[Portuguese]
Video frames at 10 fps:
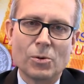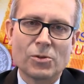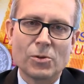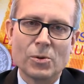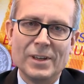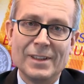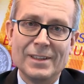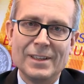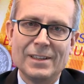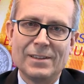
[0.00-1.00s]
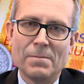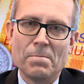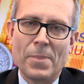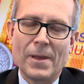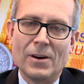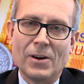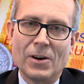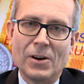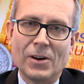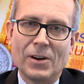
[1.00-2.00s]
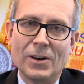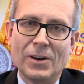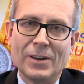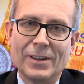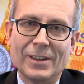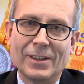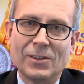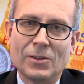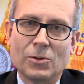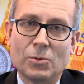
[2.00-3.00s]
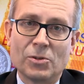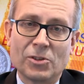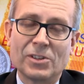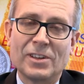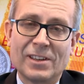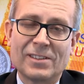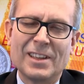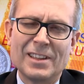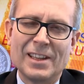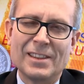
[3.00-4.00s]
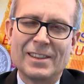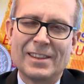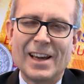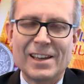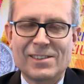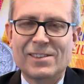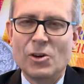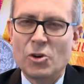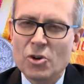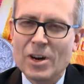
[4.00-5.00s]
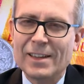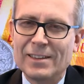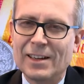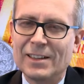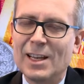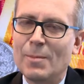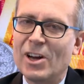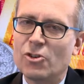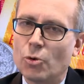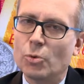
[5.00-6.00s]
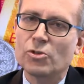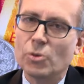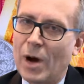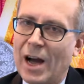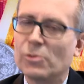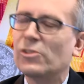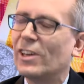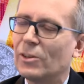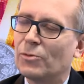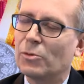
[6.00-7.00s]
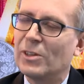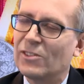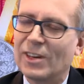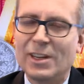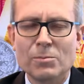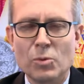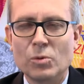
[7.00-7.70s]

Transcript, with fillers: seguida, quem também perdeu com danos colaterais foram os organismos de supervisão de empresas financeiras ou parafinanceiras.